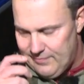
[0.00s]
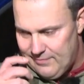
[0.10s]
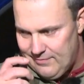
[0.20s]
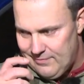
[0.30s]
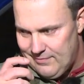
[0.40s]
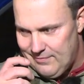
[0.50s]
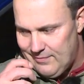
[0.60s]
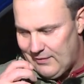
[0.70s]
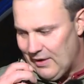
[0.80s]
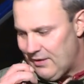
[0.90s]
Negativ.
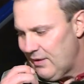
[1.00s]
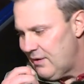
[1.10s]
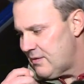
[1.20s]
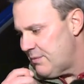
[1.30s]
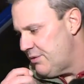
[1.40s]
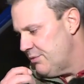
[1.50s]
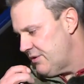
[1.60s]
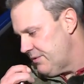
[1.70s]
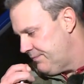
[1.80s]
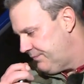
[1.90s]
Ja, danke, das habe ich
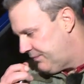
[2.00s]
mit.